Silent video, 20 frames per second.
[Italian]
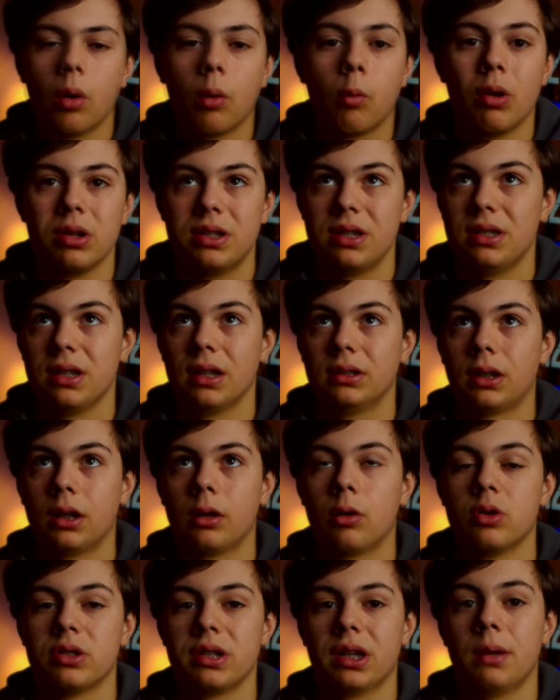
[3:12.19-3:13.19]
qualsiasi altra
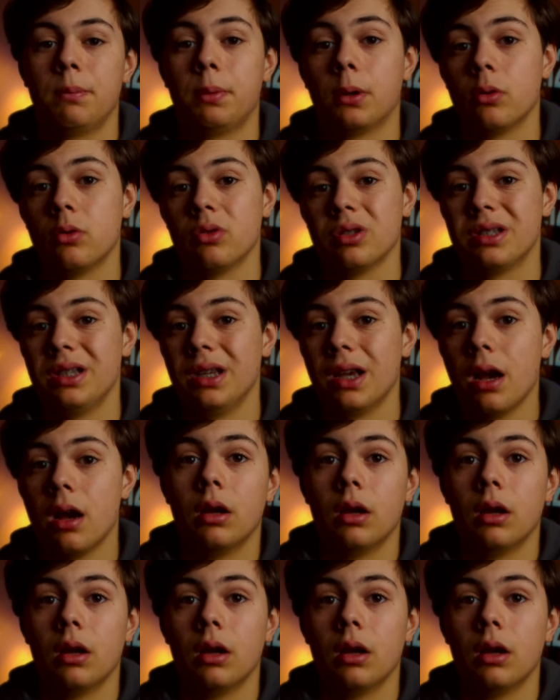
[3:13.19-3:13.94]
cosa che però non sia